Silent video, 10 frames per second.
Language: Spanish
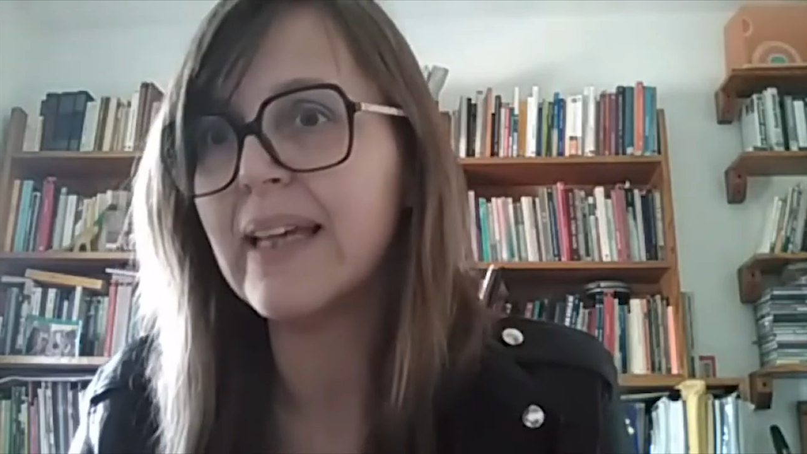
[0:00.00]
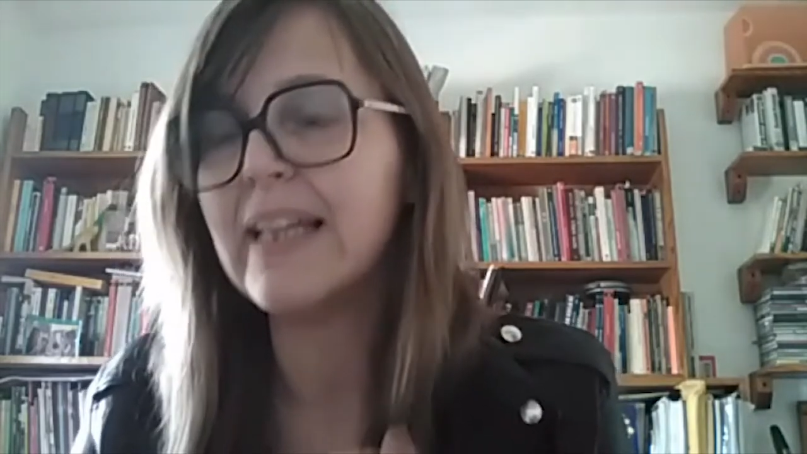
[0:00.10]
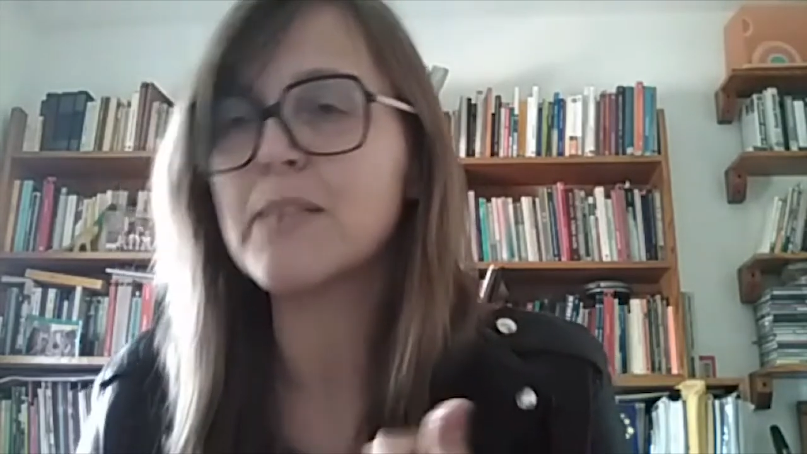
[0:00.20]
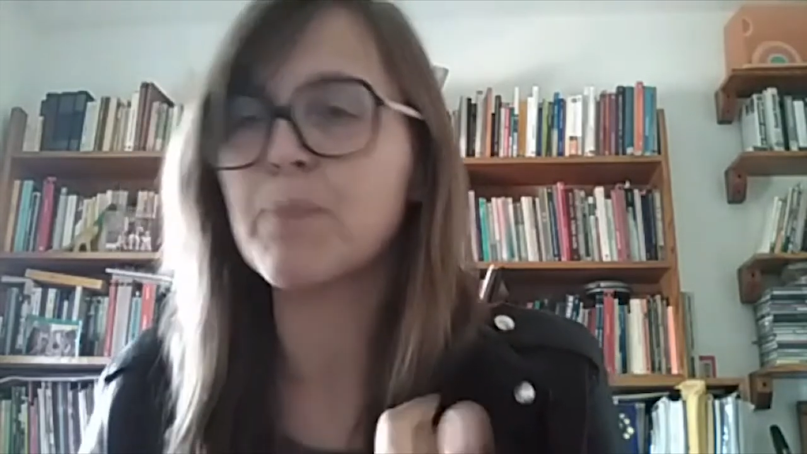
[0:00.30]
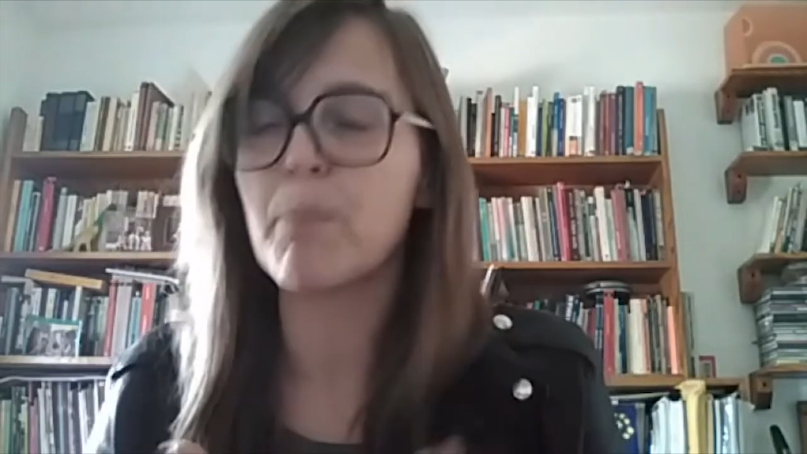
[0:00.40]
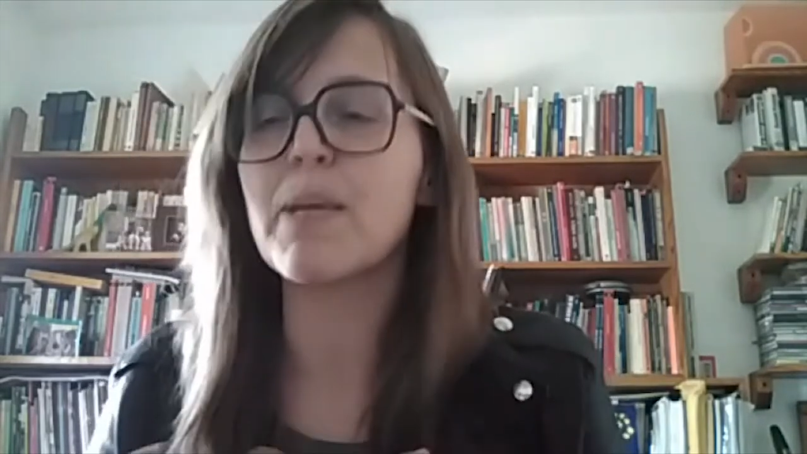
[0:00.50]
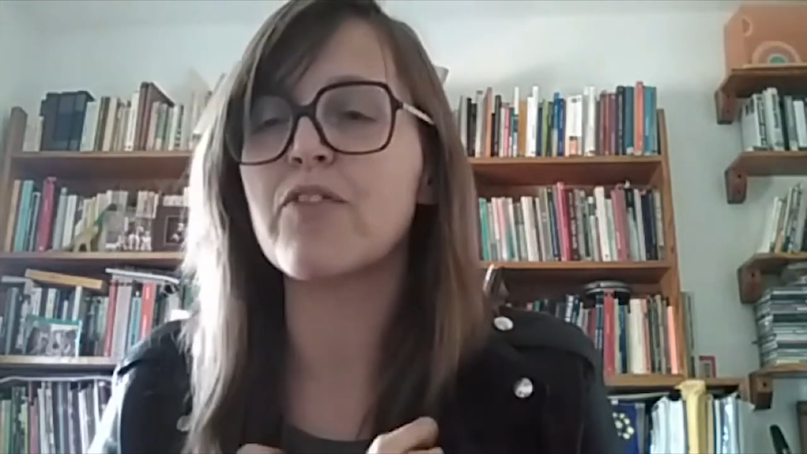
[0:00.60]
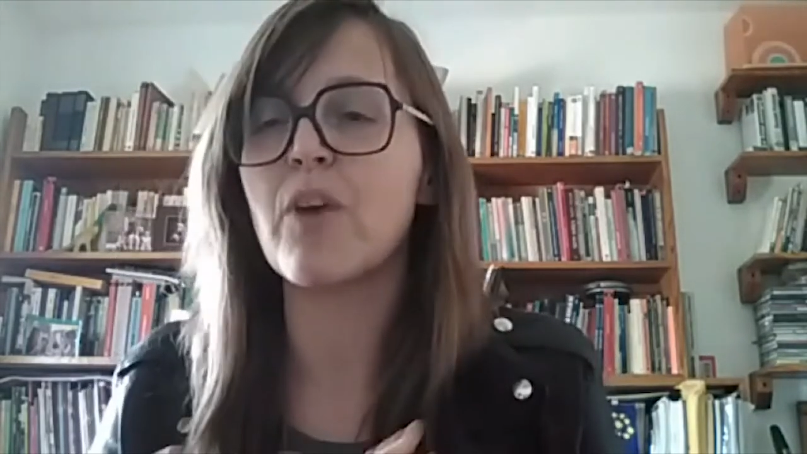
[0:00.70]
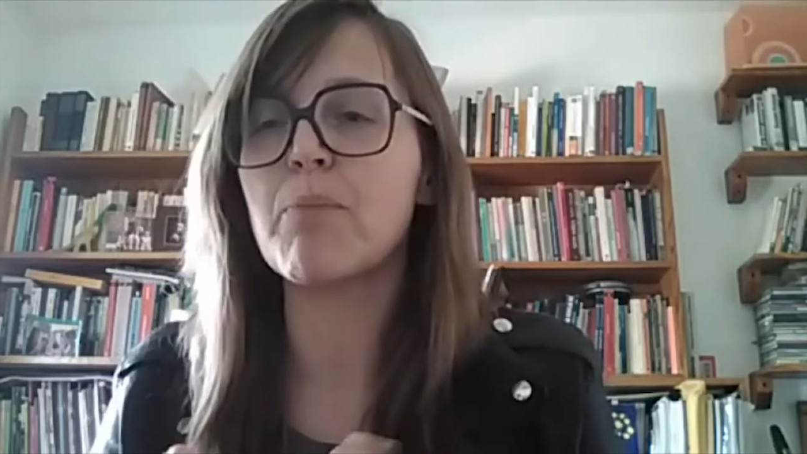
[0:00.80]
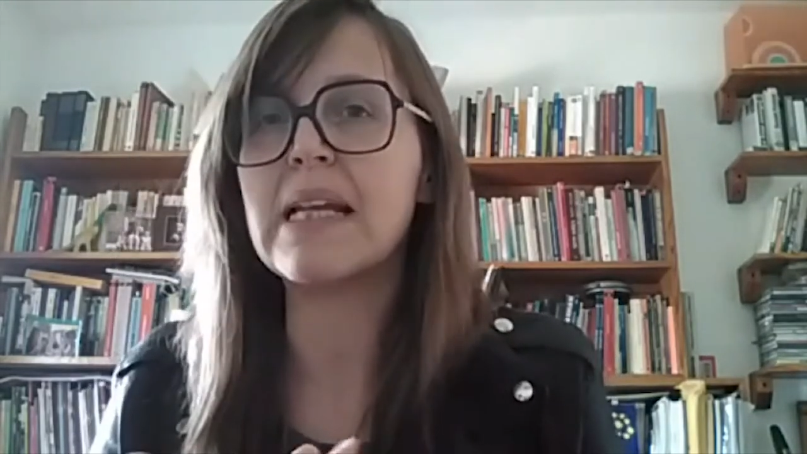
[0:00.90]
Y las
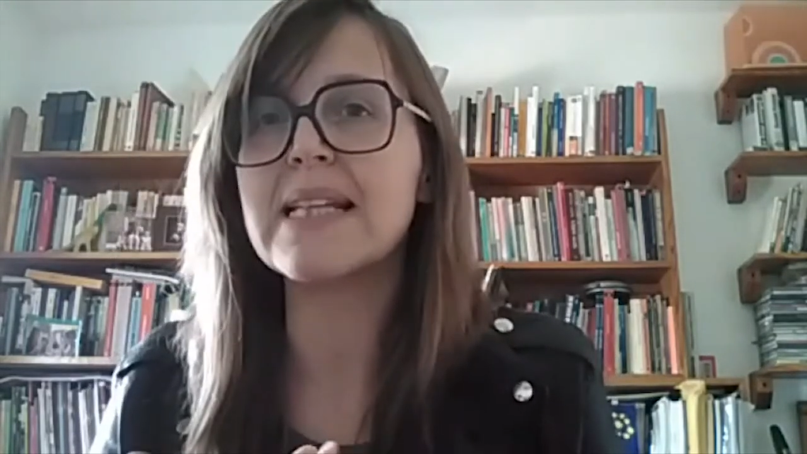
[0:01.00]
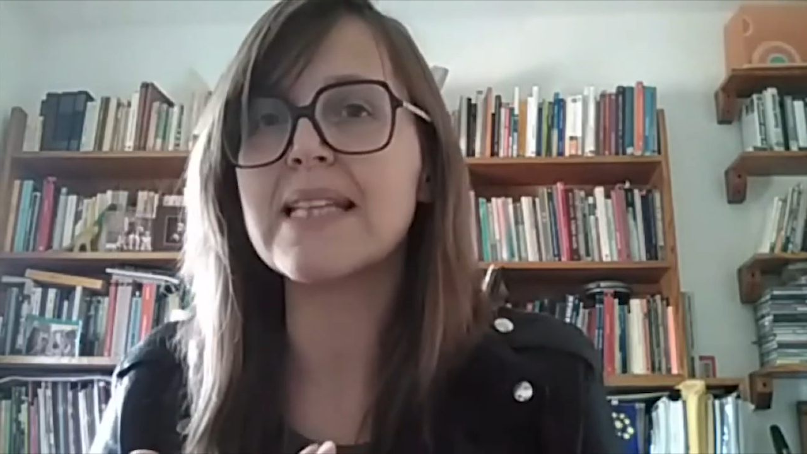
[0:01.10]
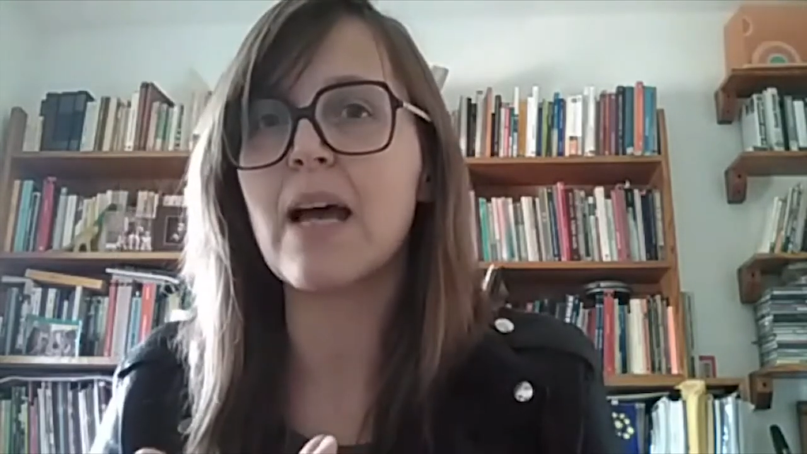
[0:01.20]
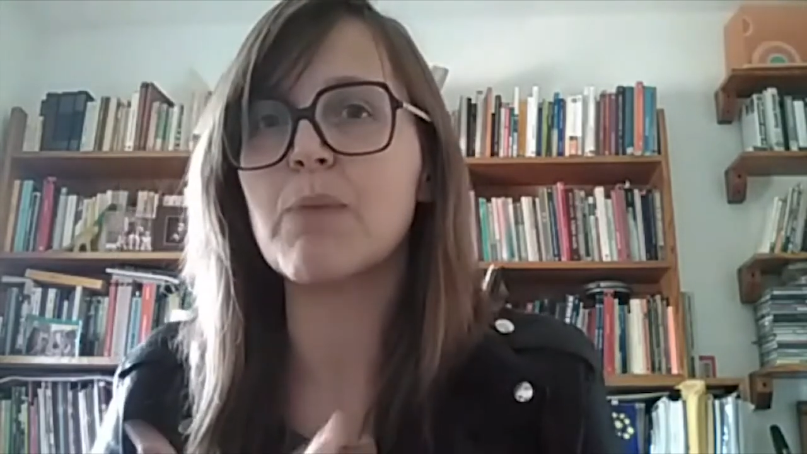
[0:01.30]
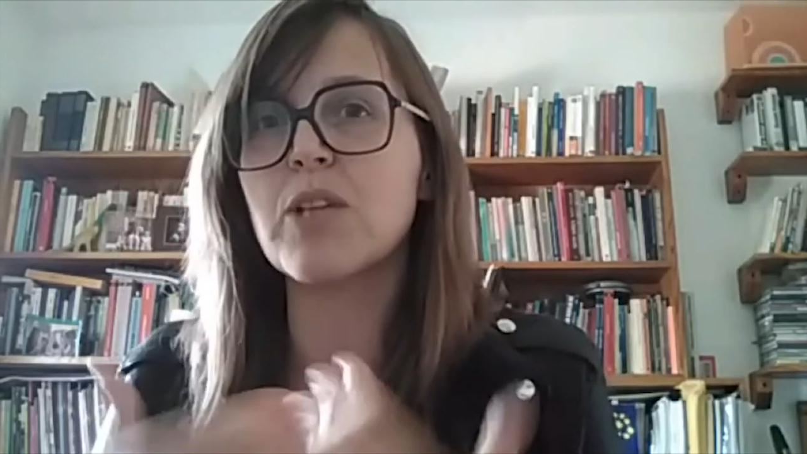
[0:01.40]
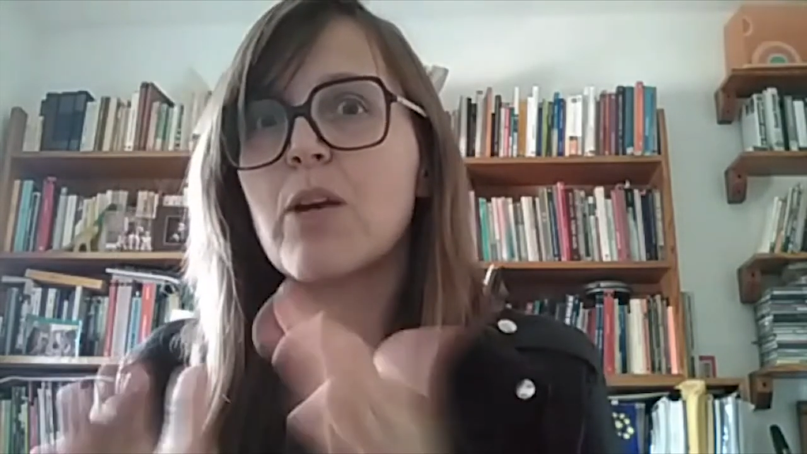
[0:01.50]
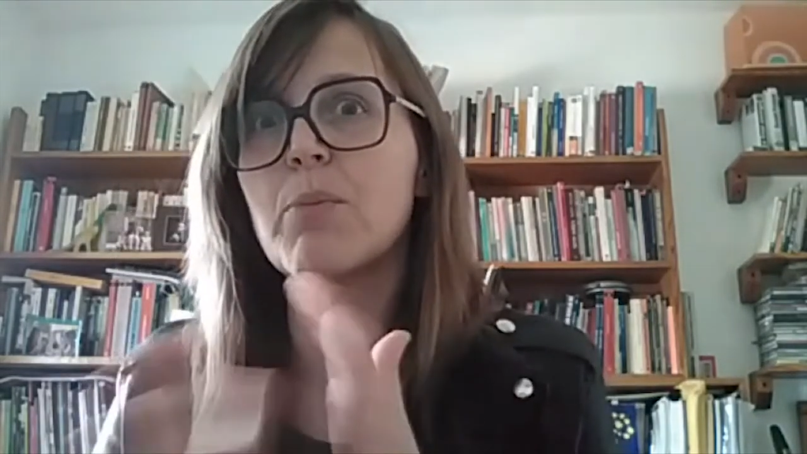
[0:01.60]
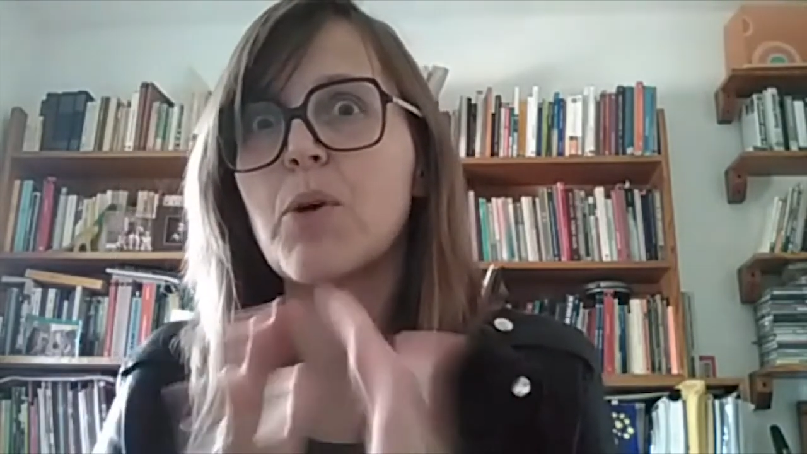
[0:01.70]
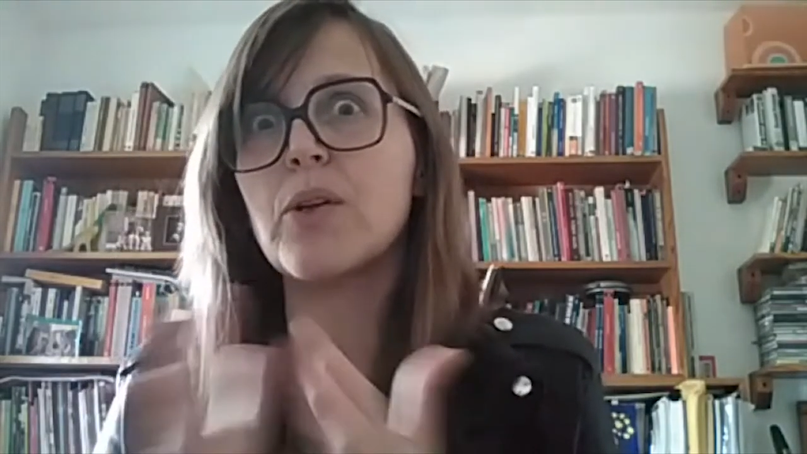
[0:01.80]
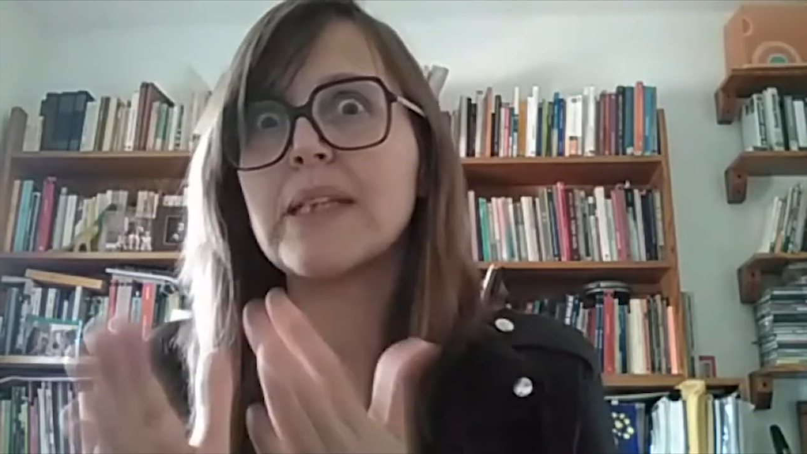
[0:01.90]
propias familias, digamos, que a
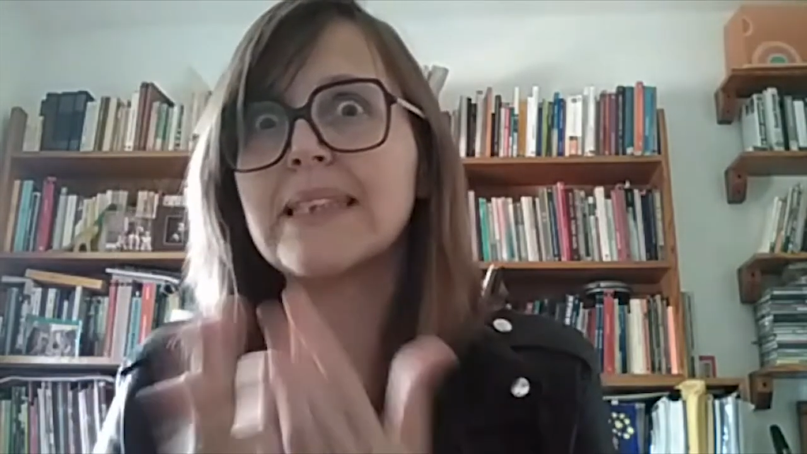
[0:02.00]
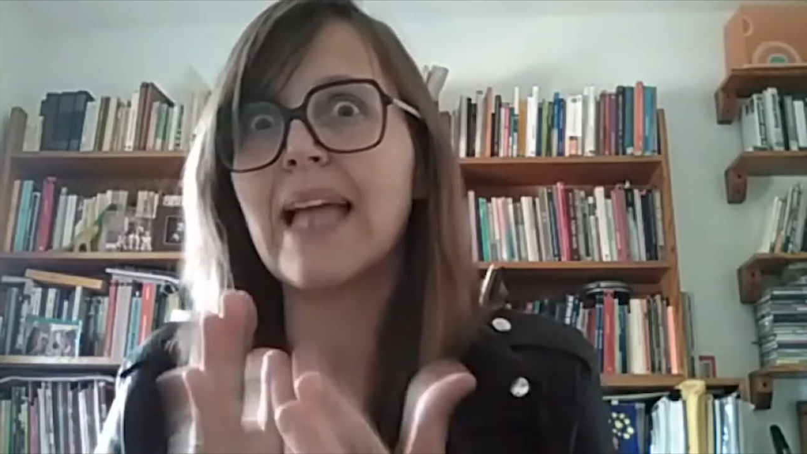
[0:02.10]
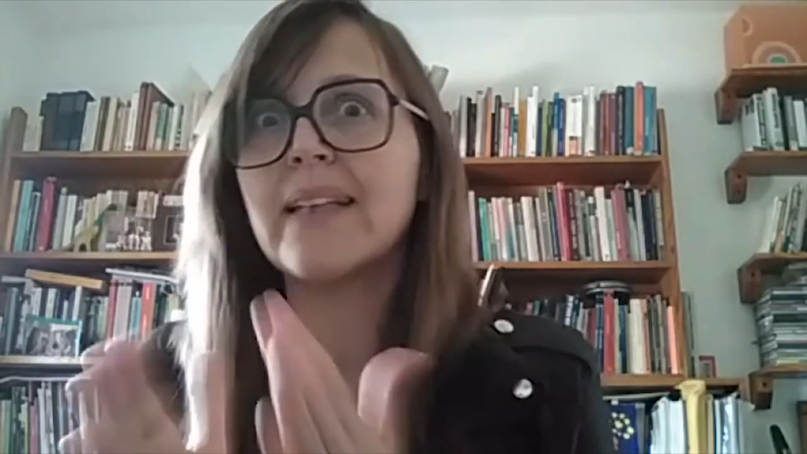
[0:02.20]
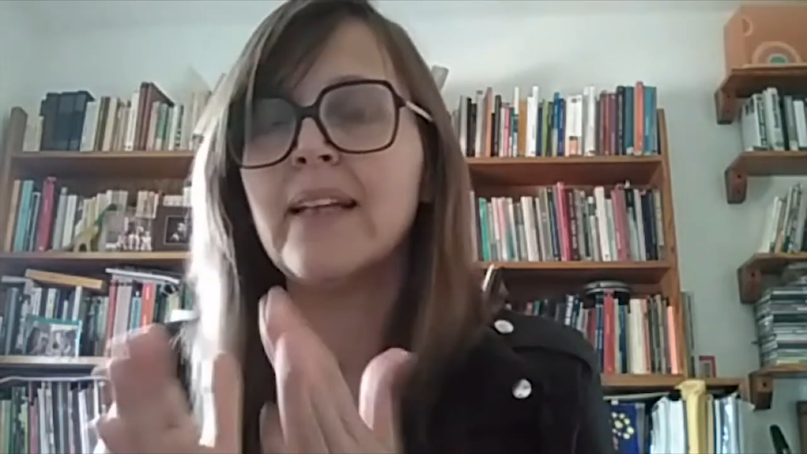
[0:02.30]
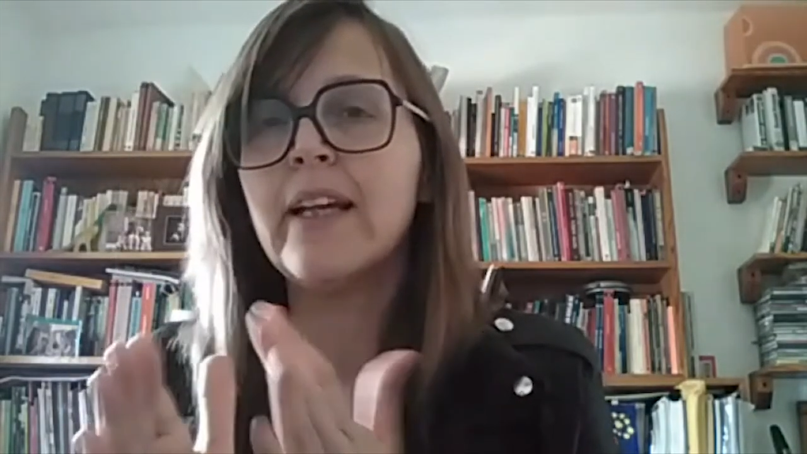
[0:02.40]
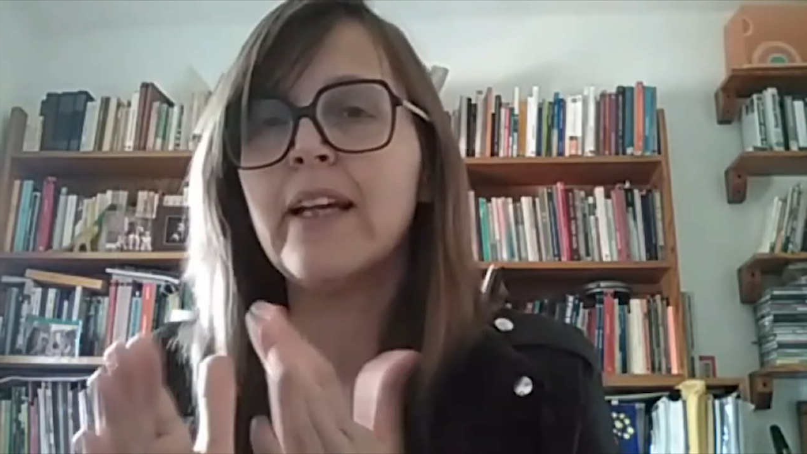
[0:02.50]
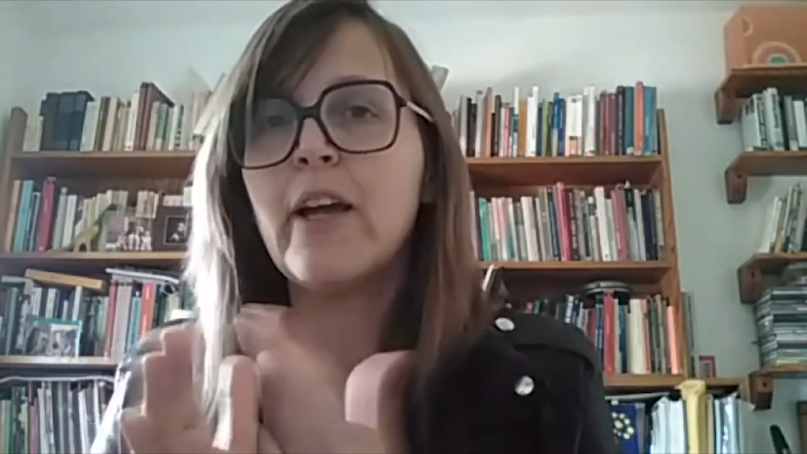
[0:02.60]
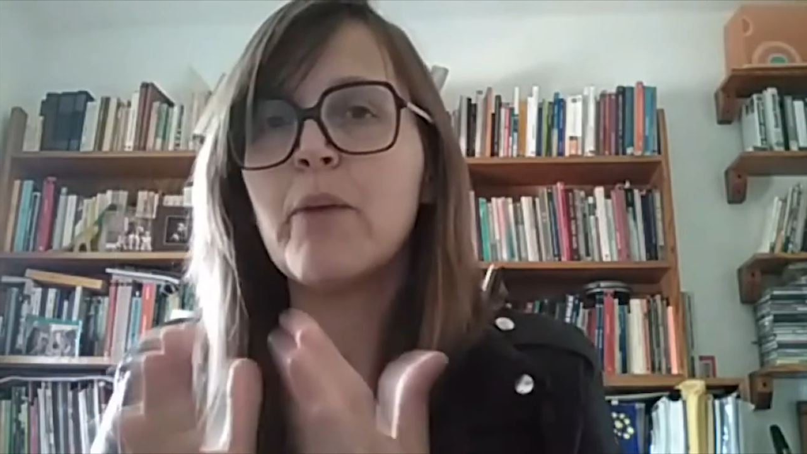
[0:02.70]
lo mejor están